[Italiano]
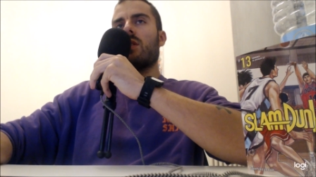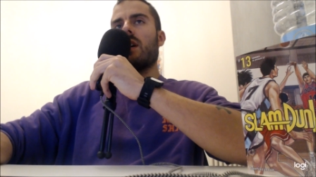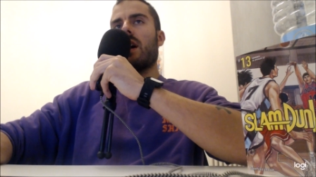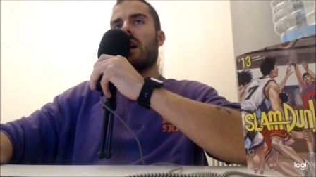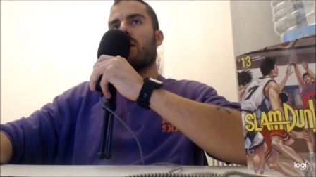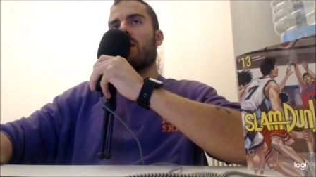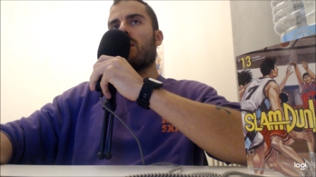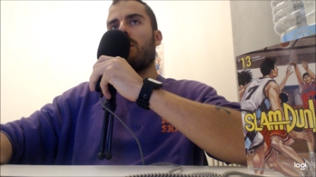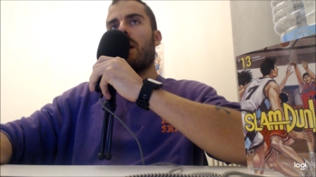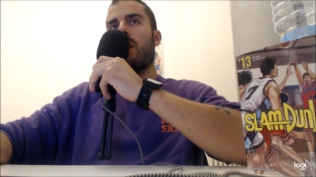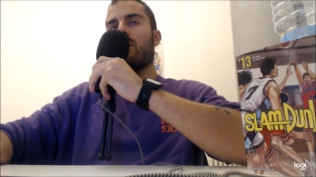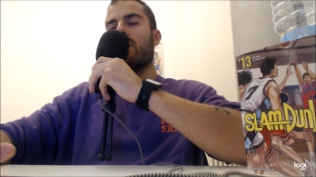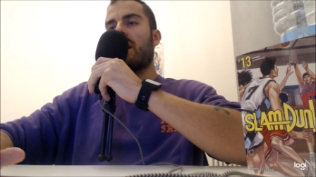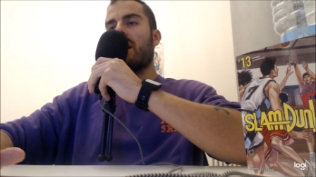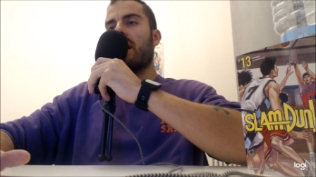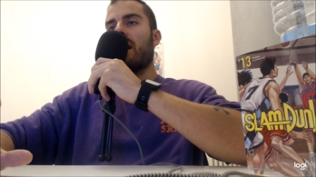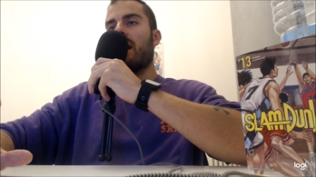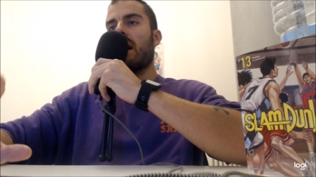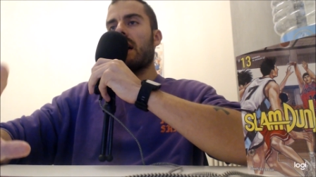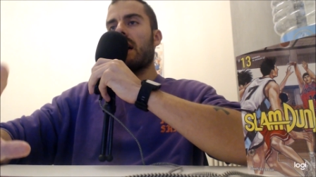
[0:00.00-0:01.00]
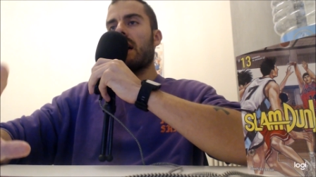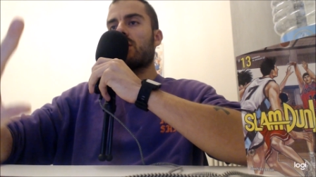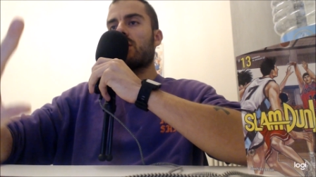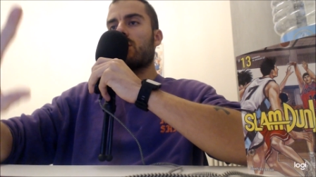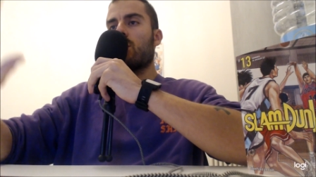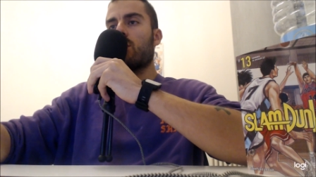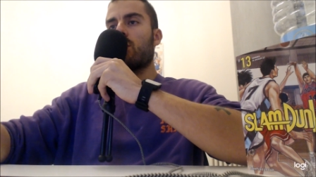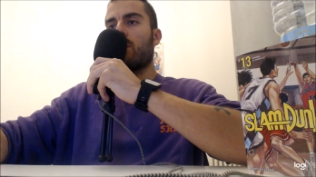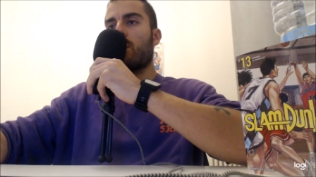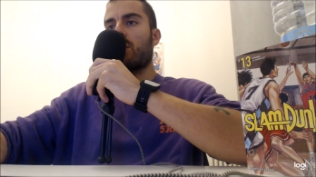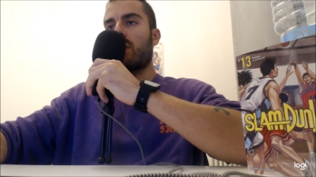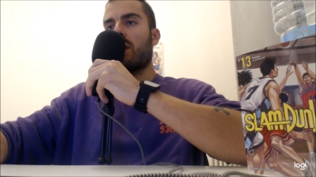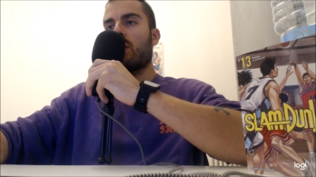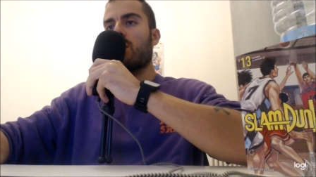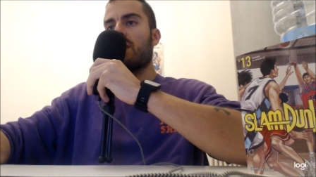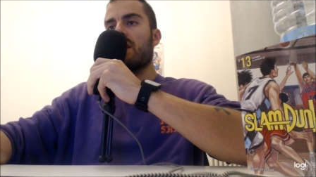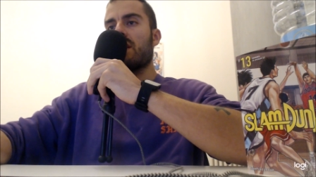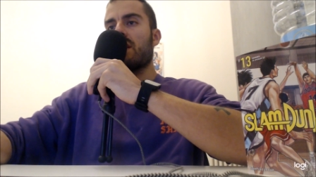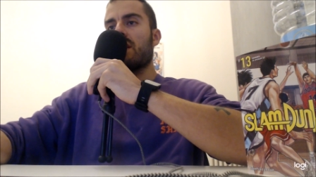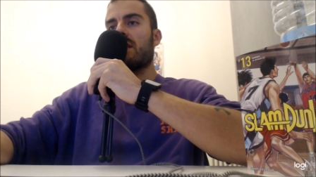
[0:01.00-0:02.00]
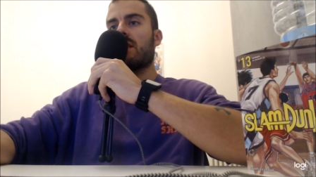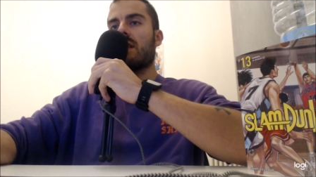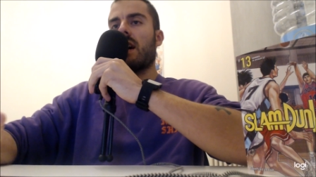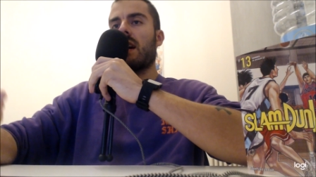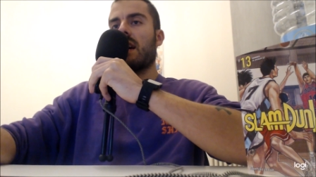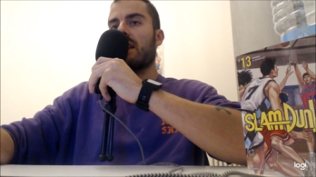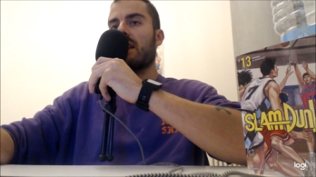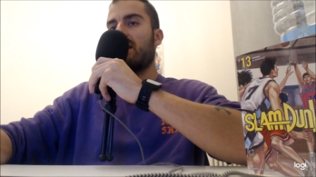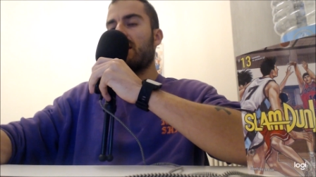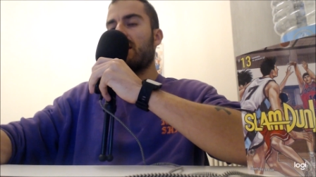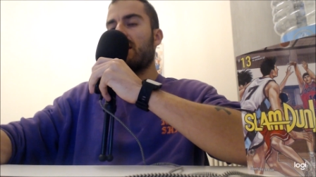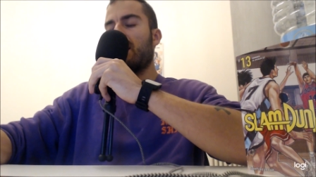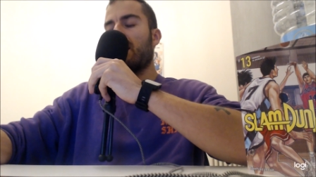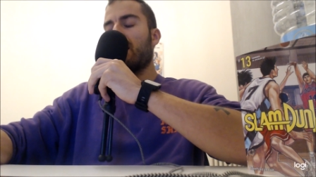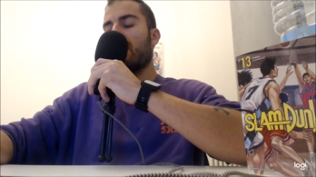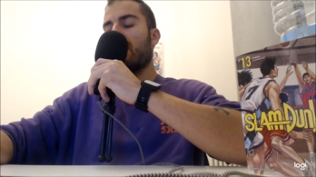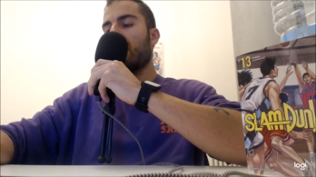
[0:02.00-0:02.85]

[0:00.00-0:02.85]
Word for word: Ecco, Pound era assoluto protagonista, anche se